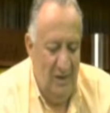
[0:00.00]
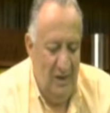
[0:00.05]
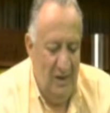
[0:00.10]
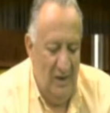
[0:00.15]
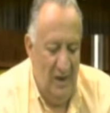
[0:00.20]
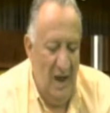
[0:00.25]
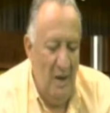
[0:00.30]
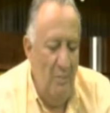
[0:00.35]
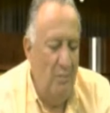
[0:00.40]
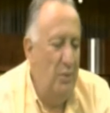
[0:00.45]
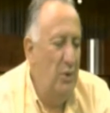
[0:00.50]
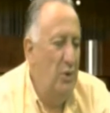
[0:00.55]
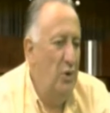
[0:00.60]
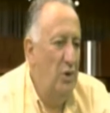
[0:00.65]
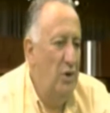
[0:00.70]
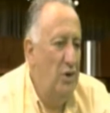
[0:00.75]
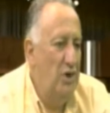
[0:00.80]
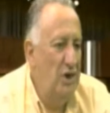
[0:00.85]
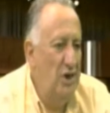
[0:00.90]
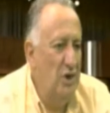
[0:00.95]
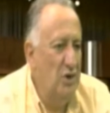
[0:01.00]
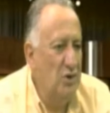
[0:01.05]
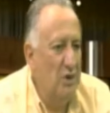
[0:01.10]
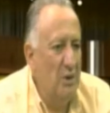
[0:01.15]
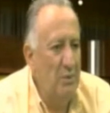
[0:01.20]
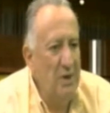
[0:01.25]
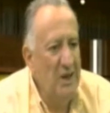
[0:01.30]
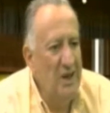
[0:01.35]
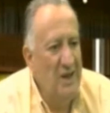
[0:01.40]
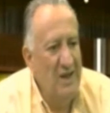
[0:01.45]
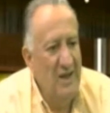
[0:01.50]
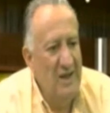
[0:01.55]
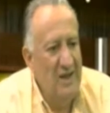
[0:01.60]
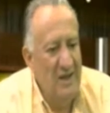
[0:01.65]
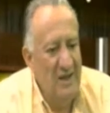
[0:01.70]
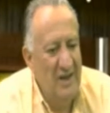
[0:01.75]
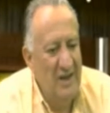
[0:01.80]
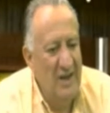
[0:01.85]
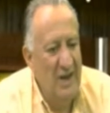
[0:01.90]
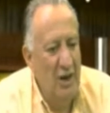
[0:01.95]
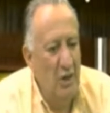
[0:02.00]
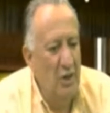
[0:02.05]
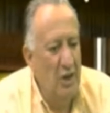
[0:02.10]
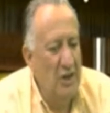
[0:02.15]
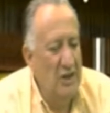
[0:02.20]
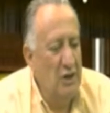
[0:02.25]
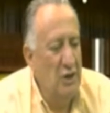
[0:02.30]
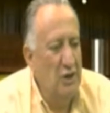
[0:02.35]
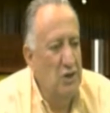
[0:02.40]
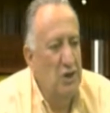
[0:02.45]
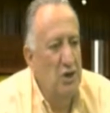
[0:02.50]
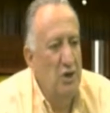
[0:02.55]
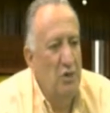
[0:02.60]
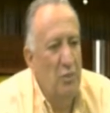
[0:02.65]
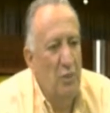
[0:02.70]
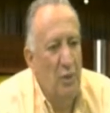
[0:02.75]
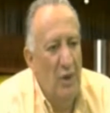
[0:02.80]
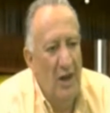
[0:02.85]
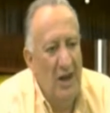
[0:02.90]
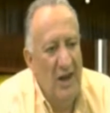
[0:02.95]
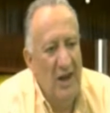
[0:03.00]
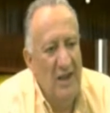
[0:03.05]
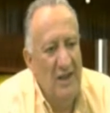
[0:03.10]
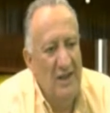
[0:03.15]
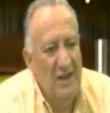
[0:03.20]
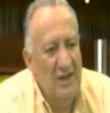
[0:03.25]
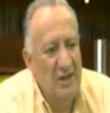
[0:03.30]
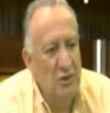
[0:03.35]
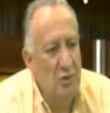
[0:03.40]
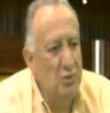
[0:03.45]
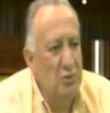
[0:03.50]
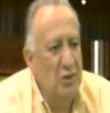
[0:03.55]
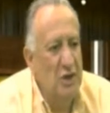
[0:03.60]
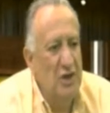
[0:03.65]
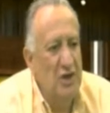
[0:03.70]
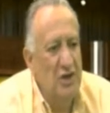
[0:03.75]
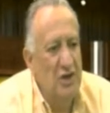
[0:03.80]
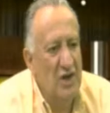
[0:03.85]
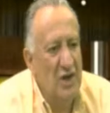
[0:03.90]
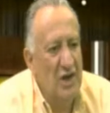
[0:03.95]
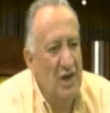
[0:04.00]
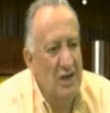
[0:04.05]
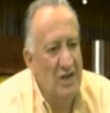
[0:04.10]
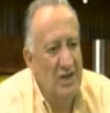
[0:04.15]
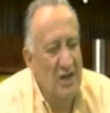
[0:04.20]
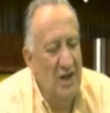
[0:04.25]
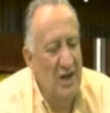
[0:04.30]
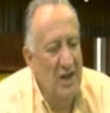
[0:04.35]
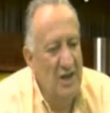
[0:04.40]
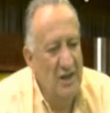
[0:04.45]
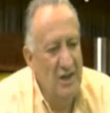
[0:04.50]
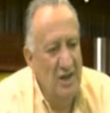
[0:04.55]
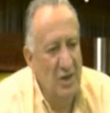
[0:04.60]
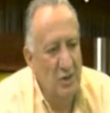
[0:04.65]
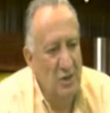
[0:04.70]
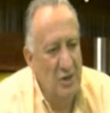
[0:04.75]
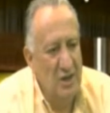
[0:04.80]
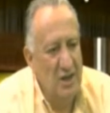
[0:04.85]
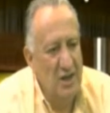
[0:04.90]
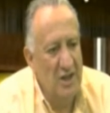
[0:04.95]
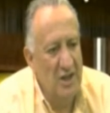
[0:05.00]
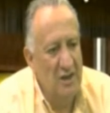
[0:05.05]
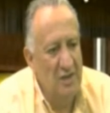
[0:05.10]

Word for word: amplio y quiero saber qué es lo que estaba haciendo por la gente, su tierra allá en el Chaco Salteño.